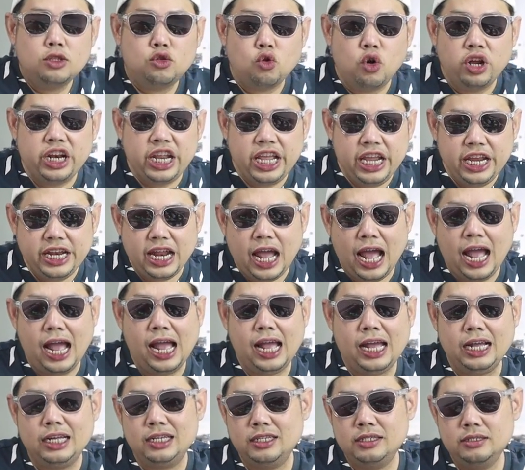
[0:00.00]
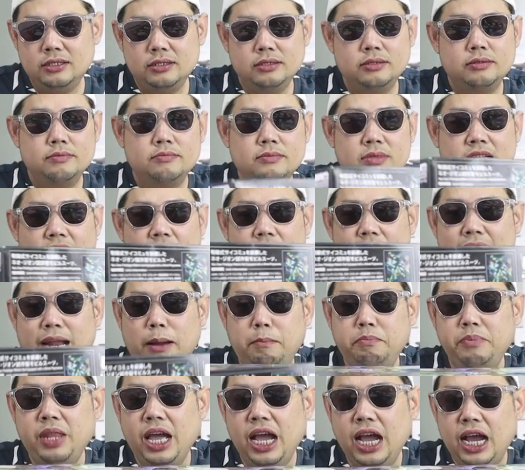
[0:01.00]
ตัวนี้นะ
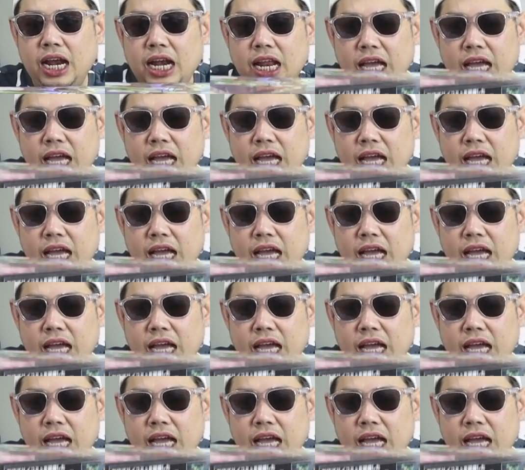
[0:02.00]
นำเหนือ